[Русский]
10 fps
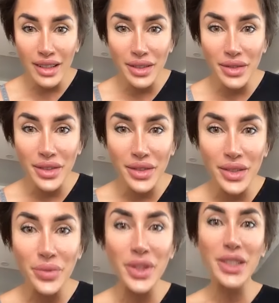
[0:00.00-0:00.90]
А вы
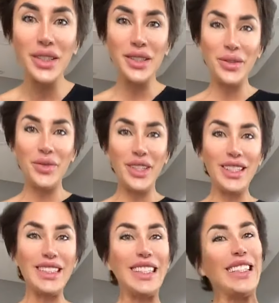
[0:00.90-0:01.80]
выспались, какая
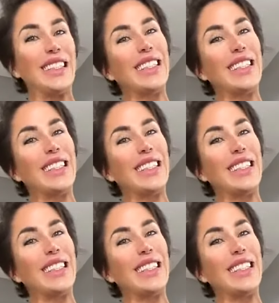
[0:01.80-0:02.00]
прелесть.